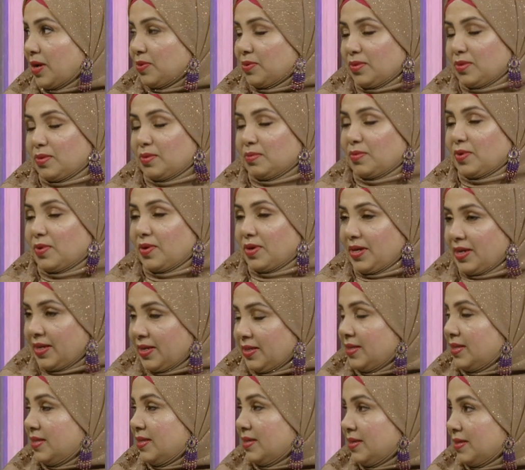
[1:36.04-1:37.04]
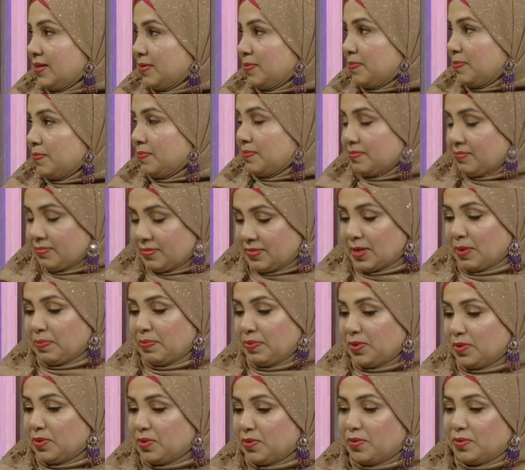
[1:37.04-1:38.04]
আনন্দময় ঈদে
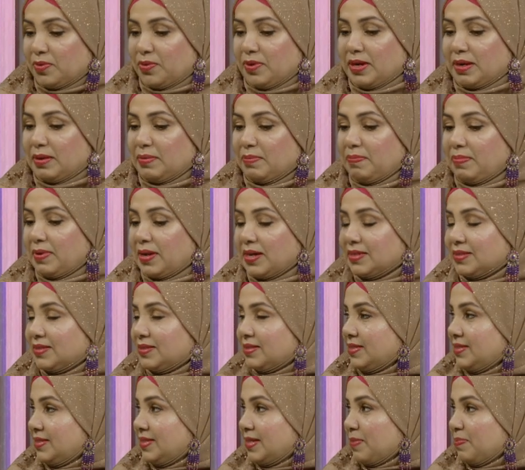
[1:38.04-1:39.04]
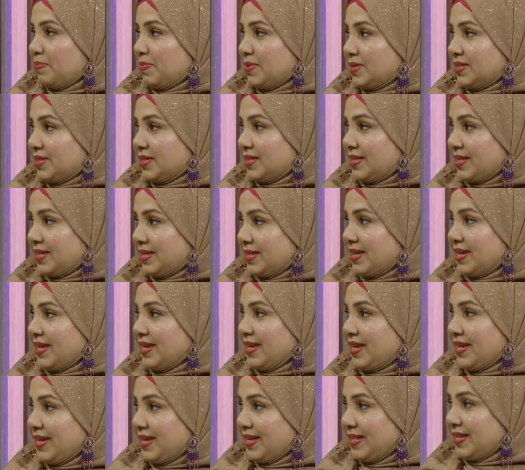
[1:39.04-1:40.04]
যাপিত করলাম প্লাস এই যে আপনার সাথে
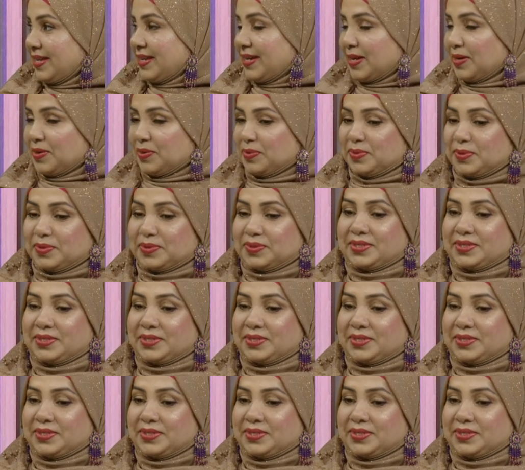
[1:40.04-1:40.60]
ঈদের আনন্দ